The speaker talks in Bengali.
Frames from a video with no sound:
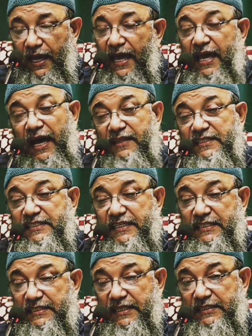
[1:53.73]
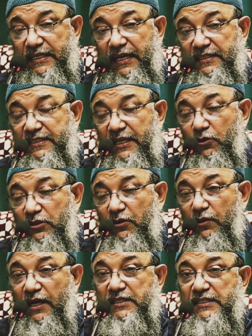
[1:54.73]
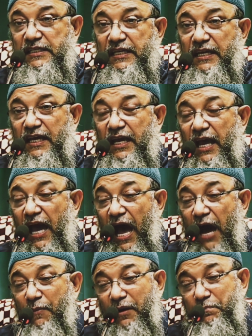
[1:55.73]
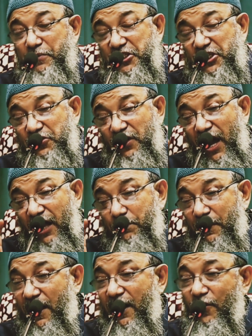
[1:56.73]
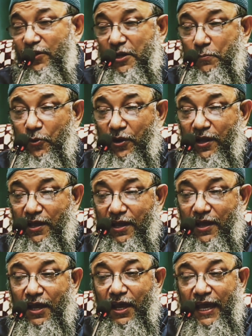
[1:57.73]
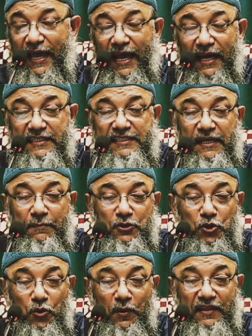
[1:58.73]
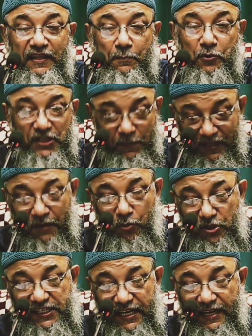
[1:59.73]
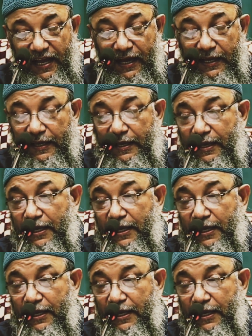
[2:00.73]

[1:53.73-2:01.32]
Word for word: এই হাদিসটা যেটা যে হাদিসে এই কথাগুলো আসছে আমার বিশ্বাস করেন হাত পা ঠান্ডা হয়ে পড়লে এই হাদিসটা আমরা ছোটোবেলা থেকে পড়ছি আপনাদেরকে বলছি এখানে আগে